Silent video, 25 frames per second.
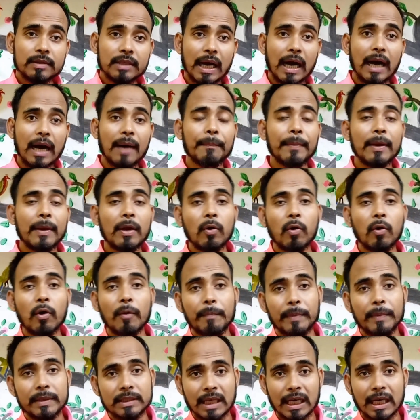यहाँ पे
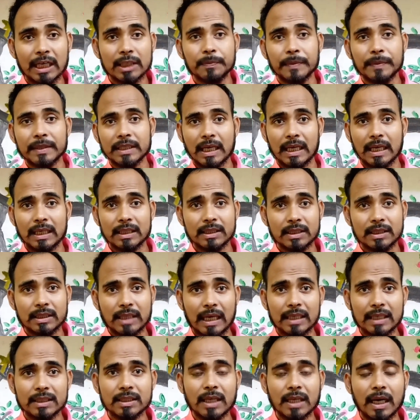लोग पचास पचास
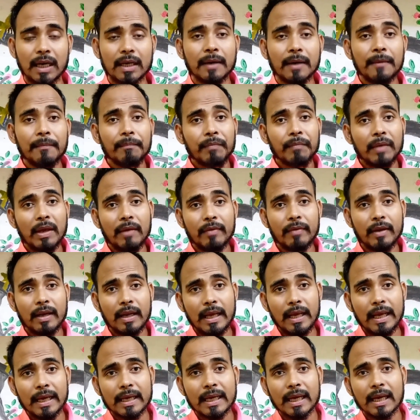साठ साठ
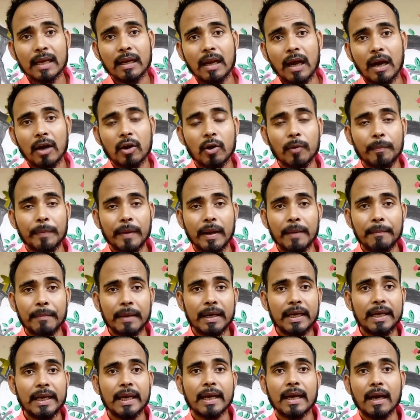इवन एक एक लाख रुपए
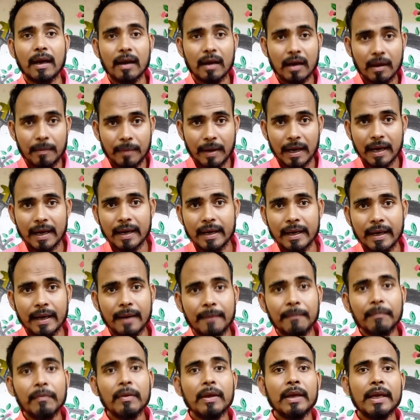महीने का कमा रहे
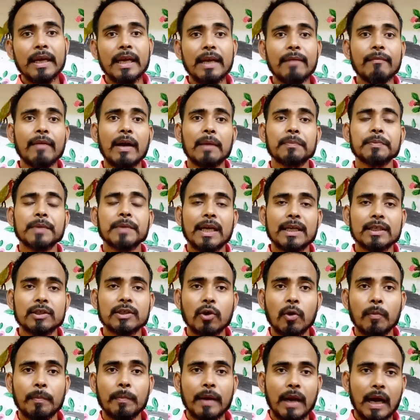हैं इन्हीं
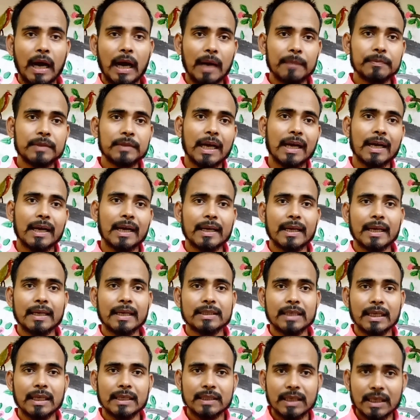वेबसाइट्स के ऊपर आप जाकर
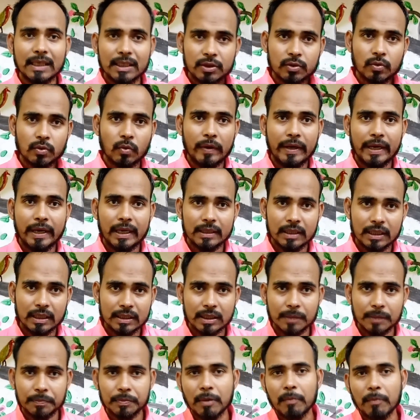के सक्सेस स्टोरी के
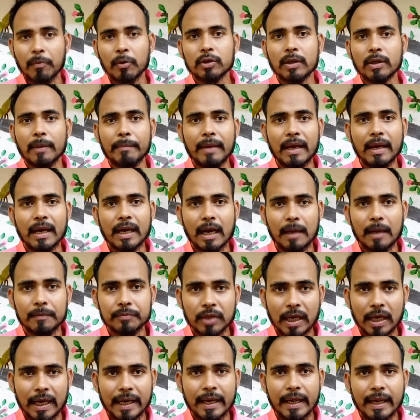अंदर सबसे बॉटम में अगर
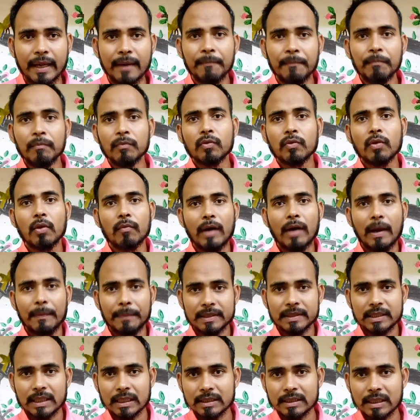आप जाएंगे तो वहाँ
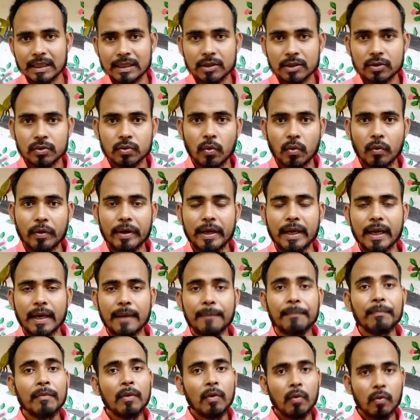पे सक्सेस स्टोरी
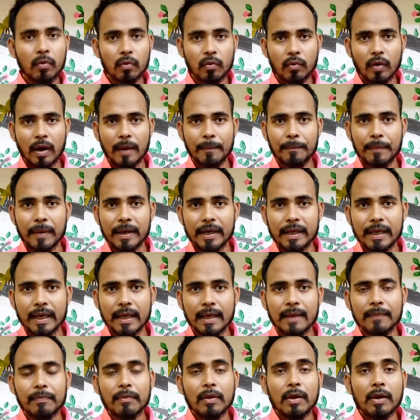हैं उनको आप
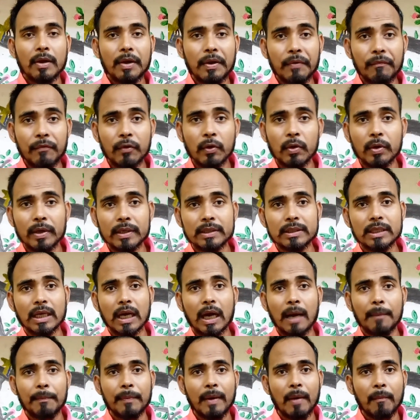पढ़िए रिव्यू
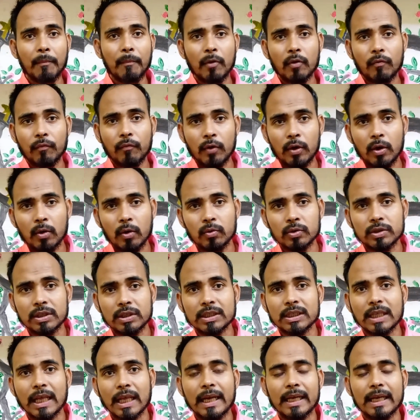कीजिए अपना पोर्टफोलियो कुछ इस